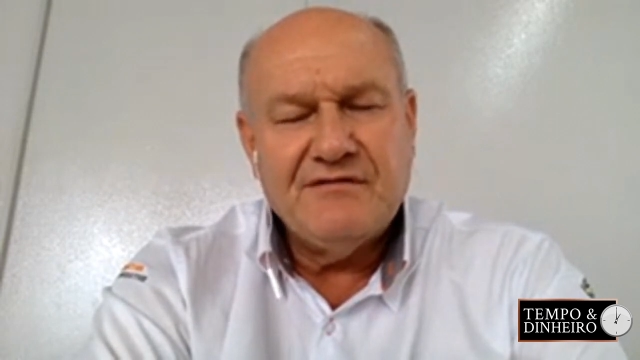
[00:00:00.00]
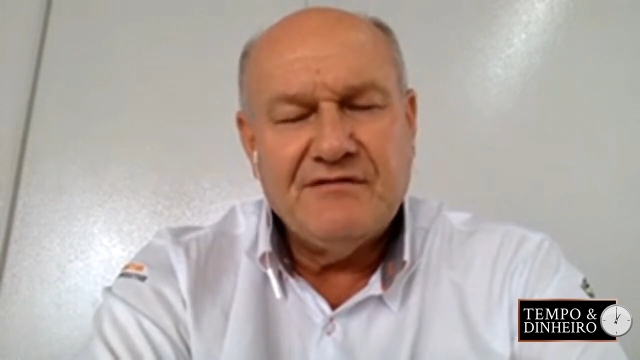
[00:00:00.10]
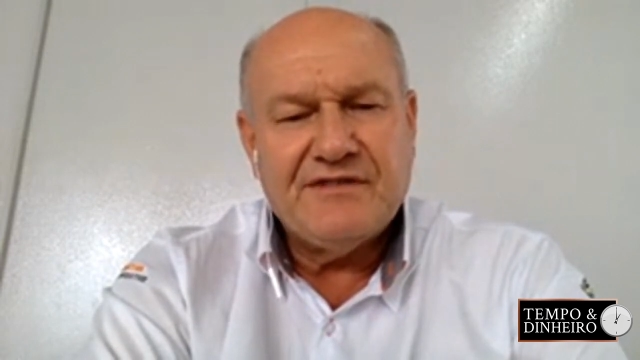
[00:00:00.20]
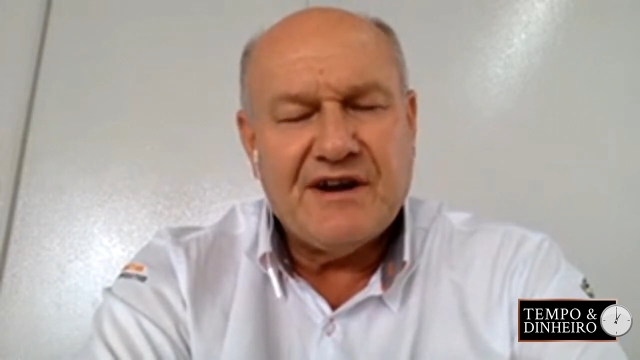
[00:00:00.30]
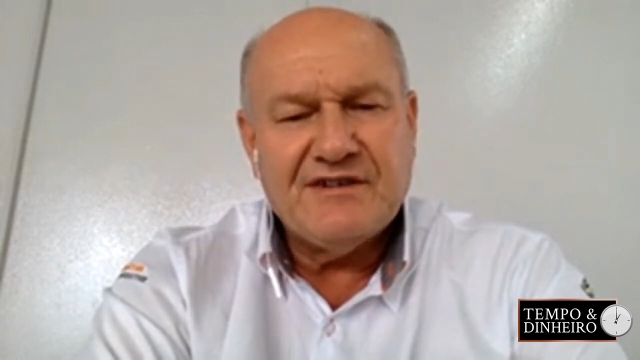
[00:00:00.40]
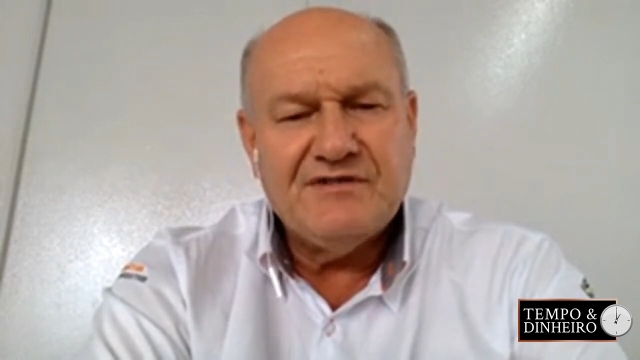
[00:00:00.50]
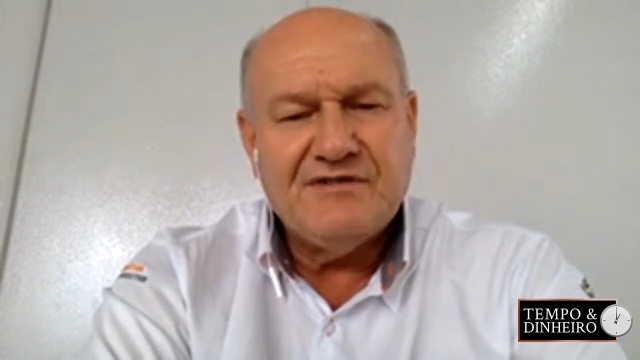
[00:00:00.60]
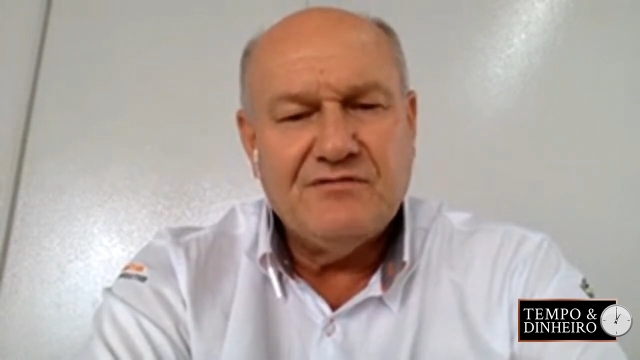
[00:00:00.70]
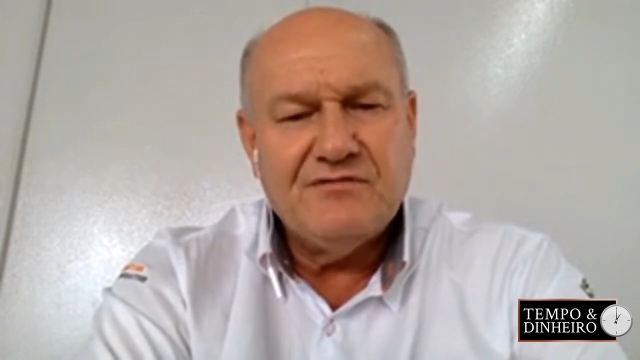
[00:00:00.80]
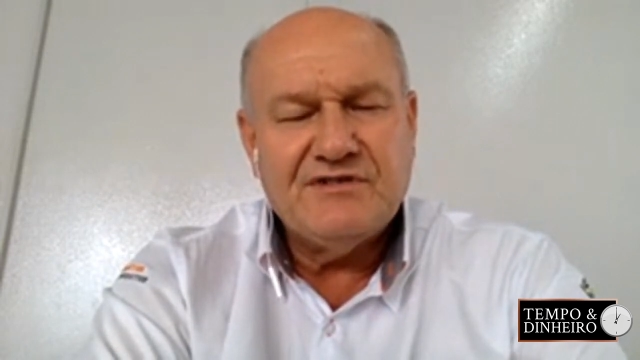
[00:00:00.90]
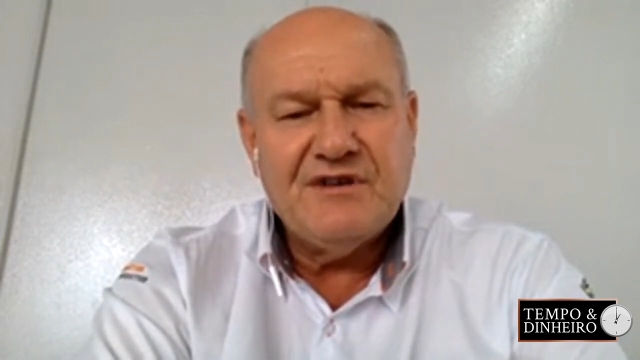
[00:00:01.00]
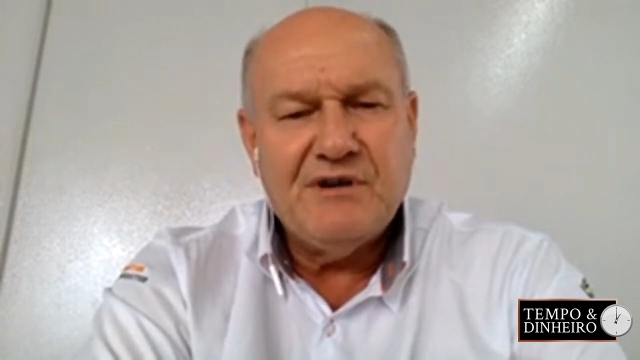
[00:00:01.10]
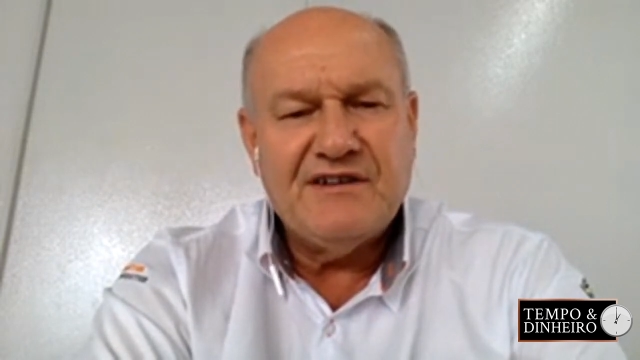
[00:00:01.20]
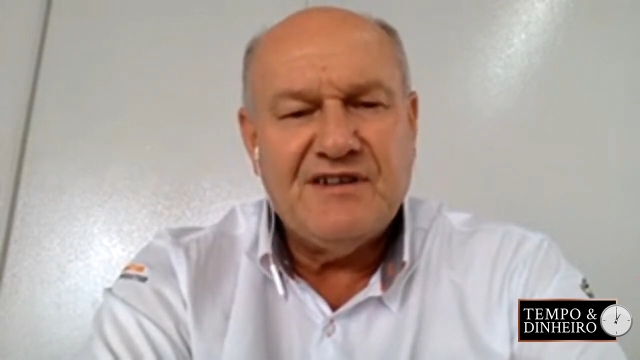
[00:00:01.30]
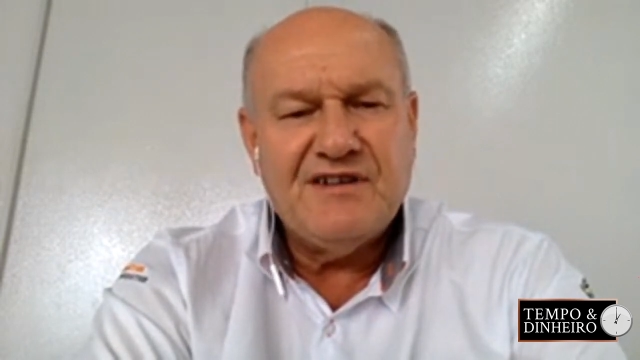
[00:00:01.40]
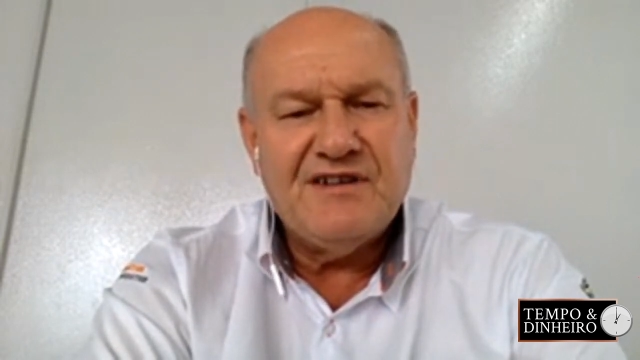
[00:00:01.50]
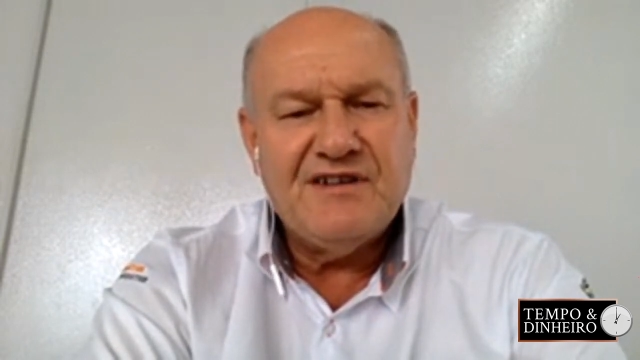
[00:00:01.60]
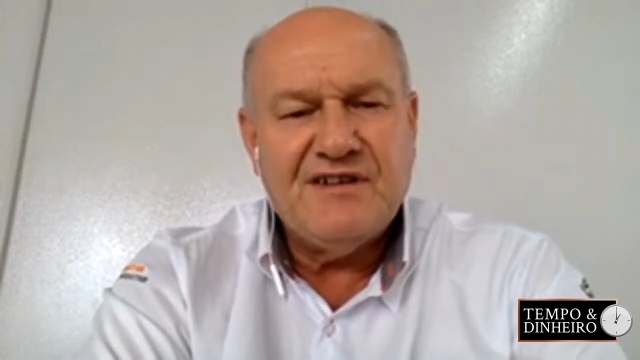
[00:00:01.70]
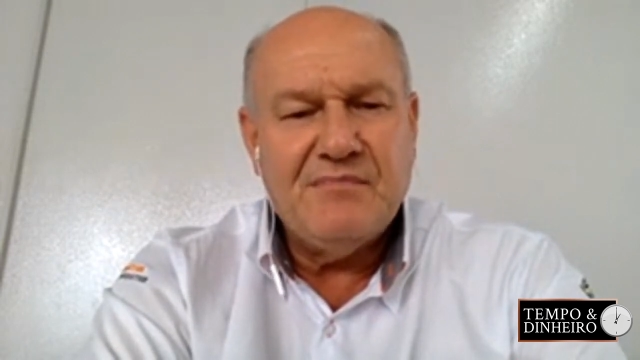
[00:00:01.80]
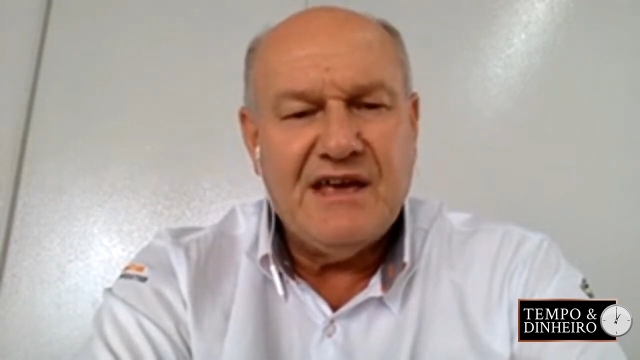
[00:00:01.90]
Vai ter um atraso de duas semanas
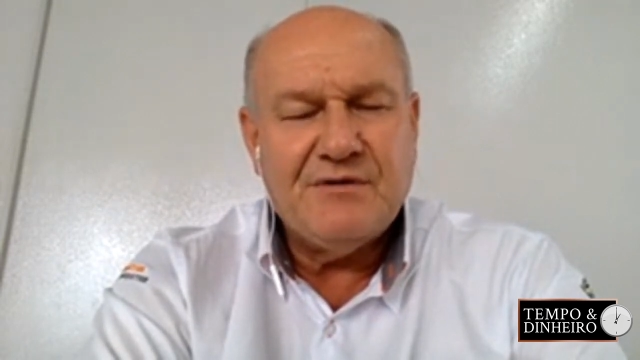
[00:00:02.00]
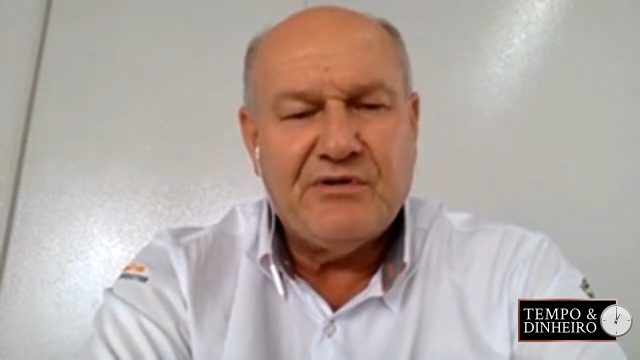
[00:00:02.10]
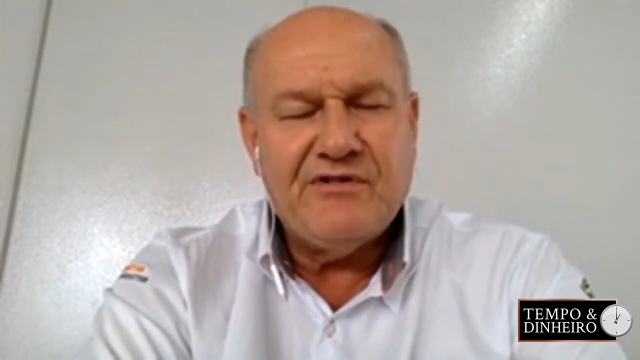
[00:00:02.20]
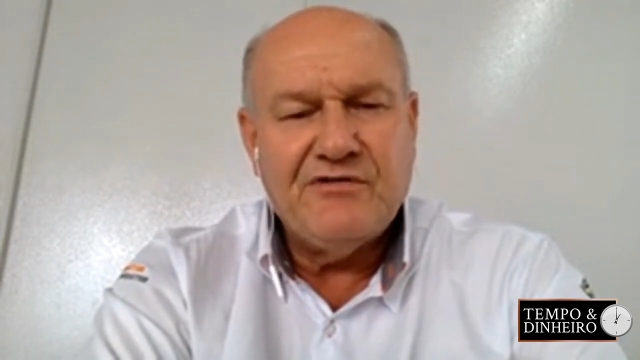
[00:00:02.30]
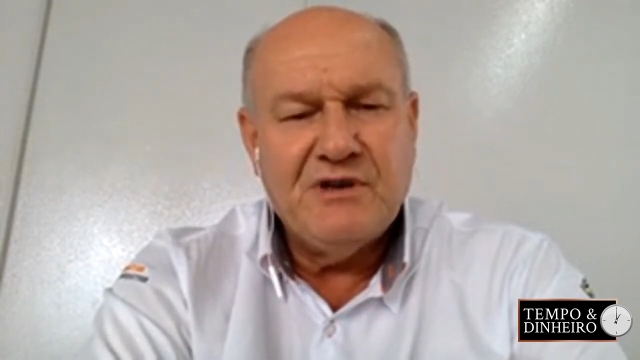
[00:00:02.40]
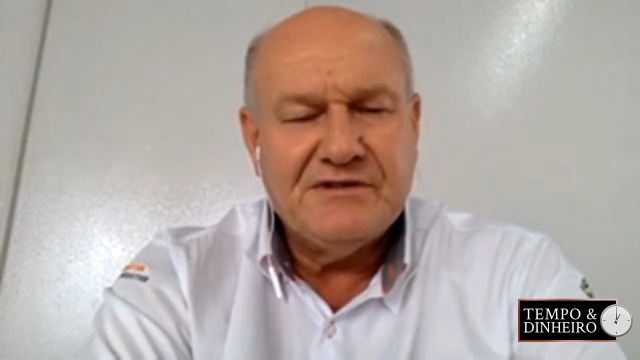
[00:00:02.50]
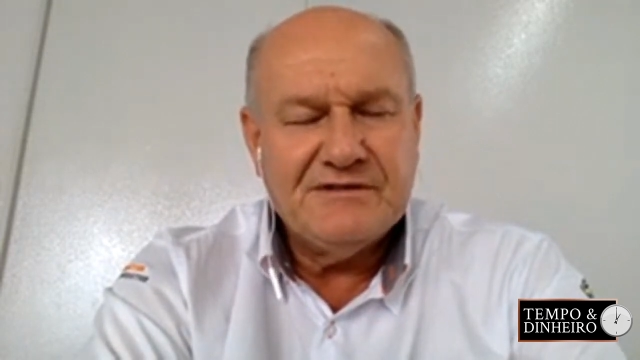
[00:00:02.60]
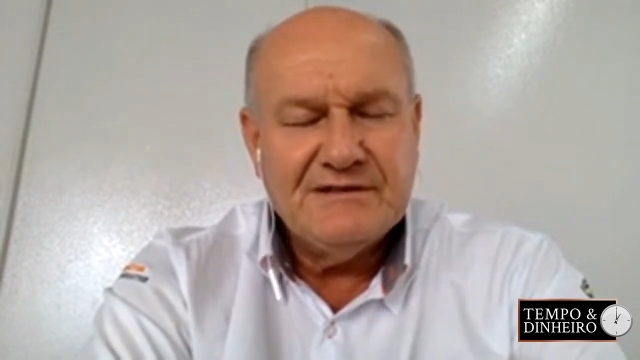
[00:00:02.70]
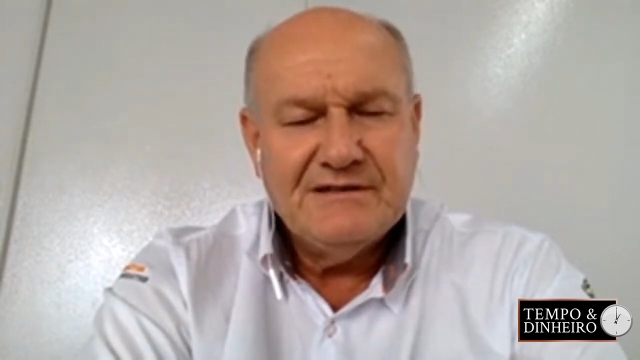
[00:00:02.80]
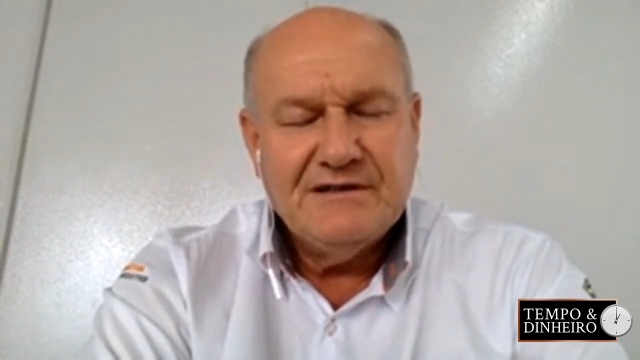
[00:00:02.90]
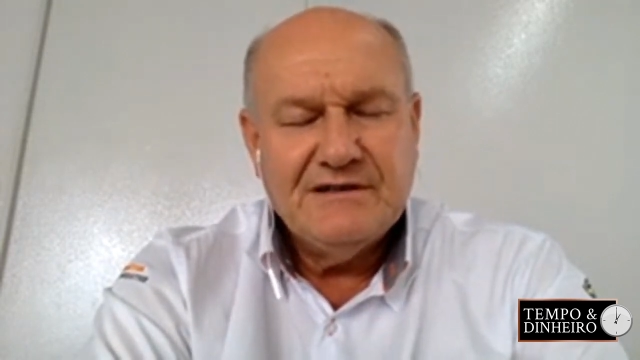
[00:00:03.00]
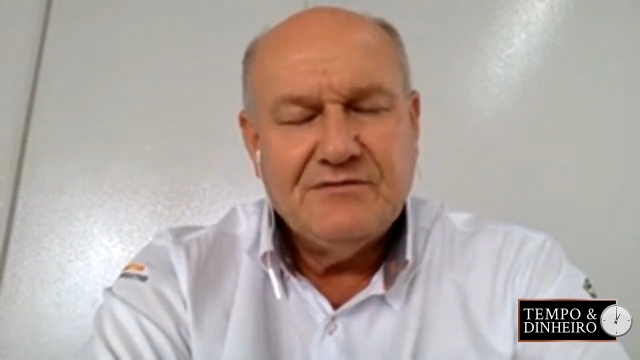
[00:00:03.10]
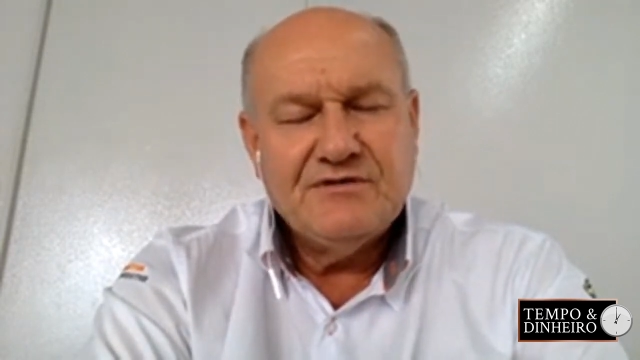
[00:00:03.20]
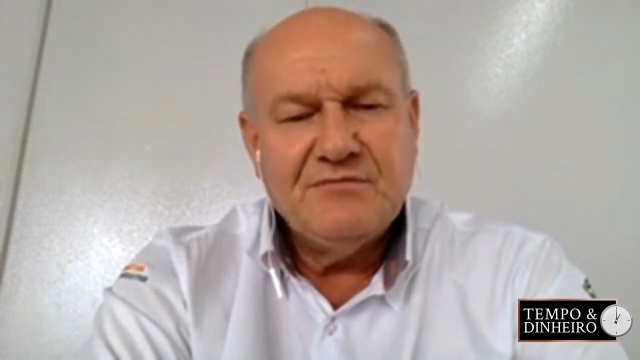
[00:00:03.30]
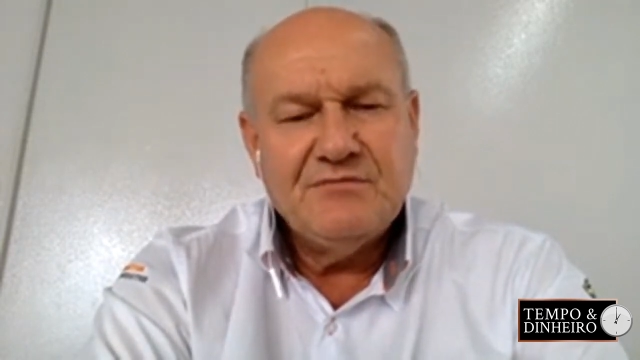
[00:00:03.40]
na média, provavelmente,